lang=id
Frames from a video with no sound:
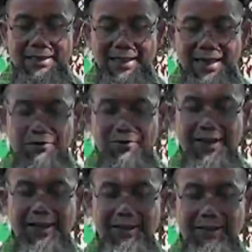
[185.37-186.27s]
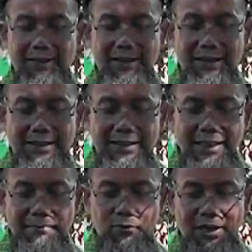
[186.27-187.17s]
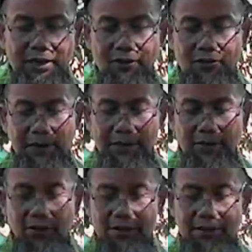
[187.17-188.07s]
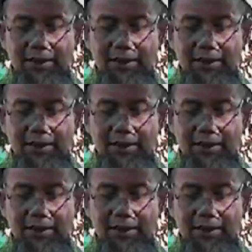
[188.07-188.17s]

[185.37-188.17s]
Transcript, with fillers: terawih di bulan Ramadan